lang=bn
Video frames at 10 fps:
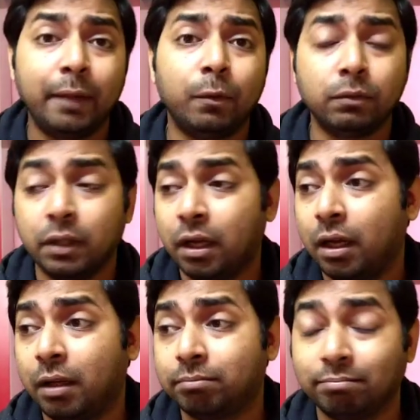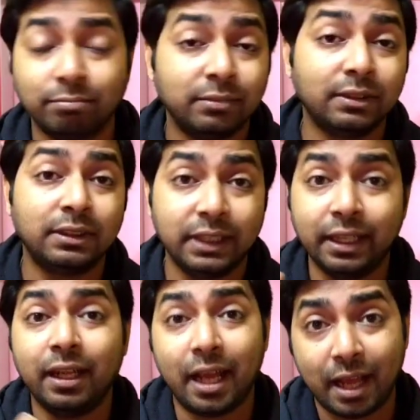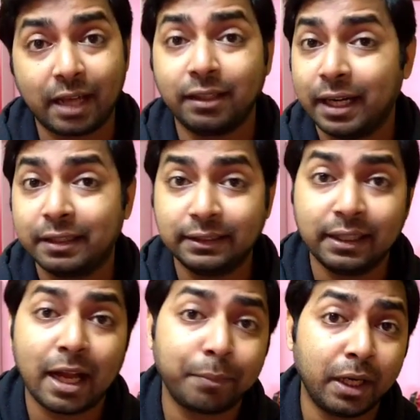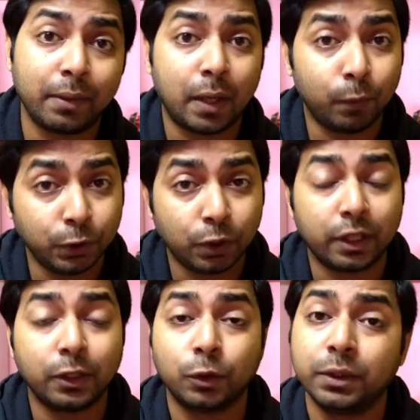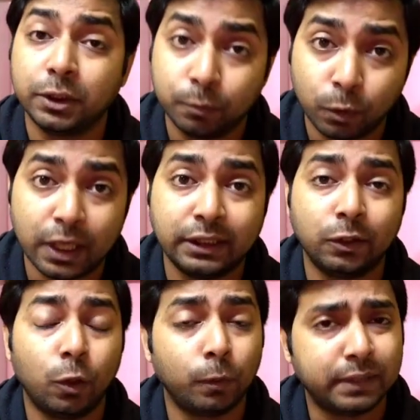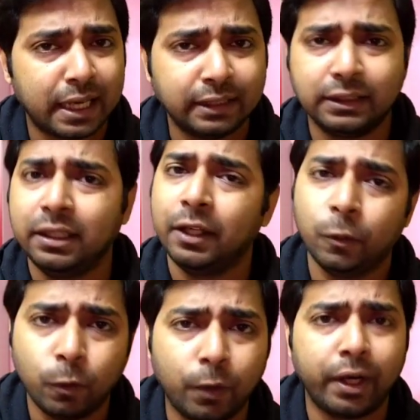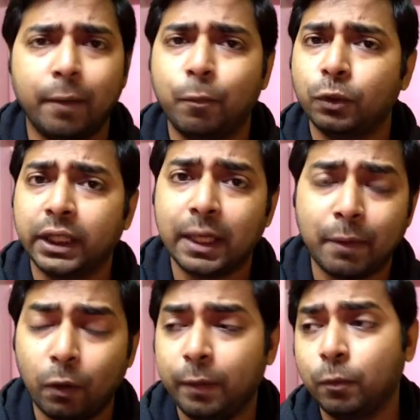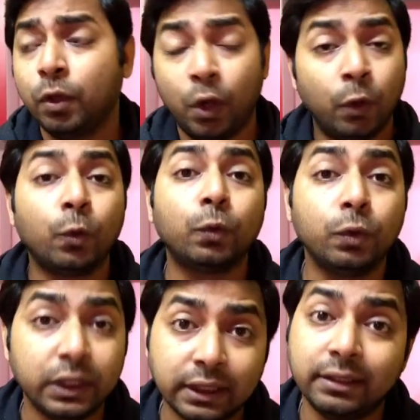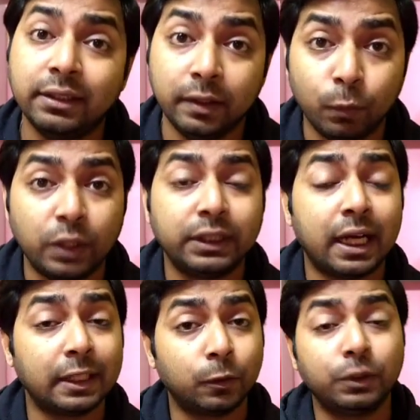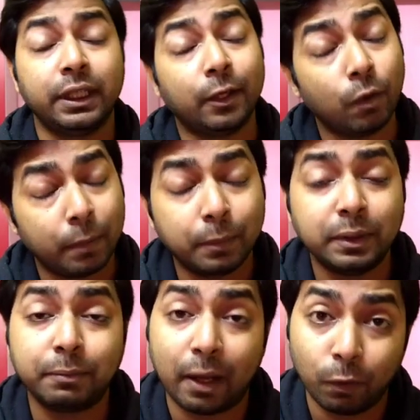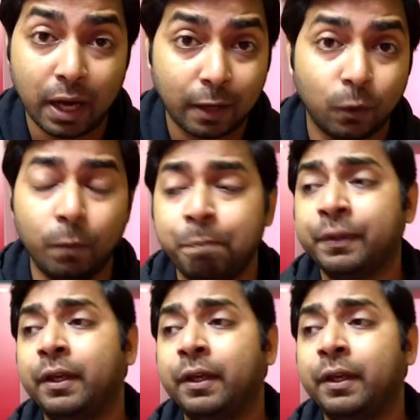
এবং যে অ্যাক্টর অ্যাক্ট্রেসের নাম নিলাম লাবণী সরকার শুভাশিস মুখার্জি গৌরব চ্যাটার্জি নো ডাউট এরা প্রত্যেকেই ভালো এবং নতুনদের সাথে সৃজিত মুখার্জি কাজ করছেন এটাও আমার বেশ ভালো লাগলো